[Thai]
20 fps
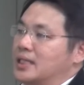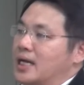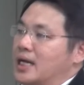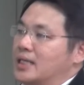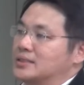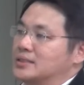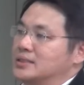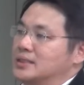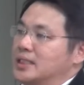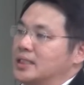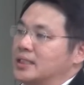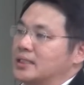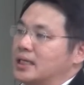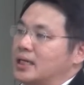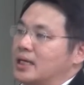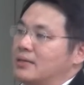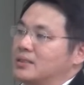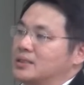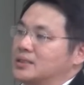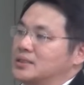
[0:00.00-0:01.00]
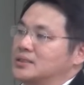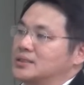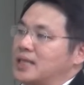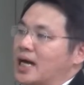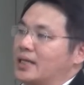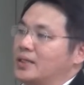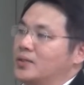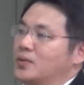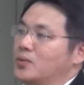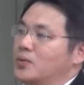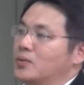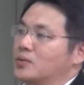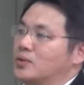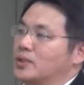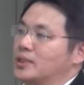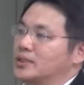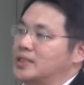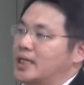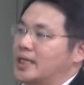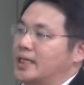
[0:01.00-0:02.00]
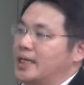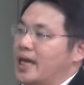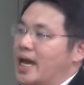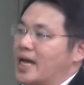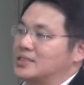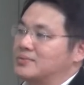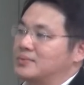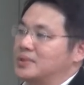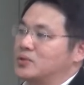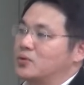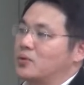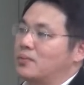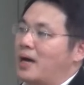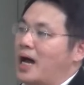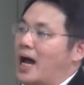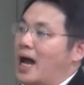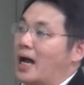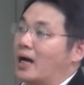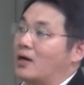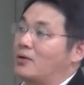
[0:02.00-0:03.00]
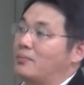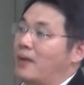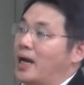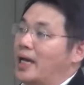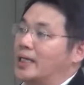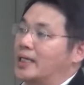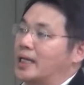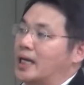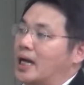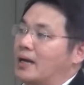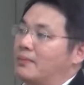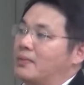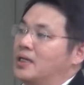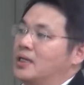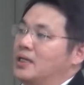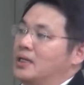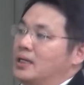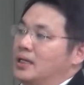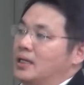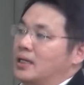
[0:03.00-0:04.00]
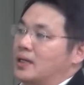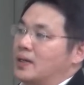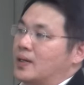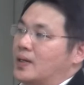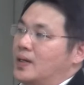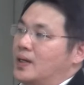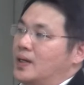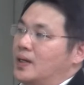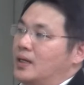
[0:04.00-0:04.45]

อาร์เซนิกนะครับก็คือสารหนูโดยใช้แก๊สเป็นตัวพาเข้าไปนะครับแล้วก็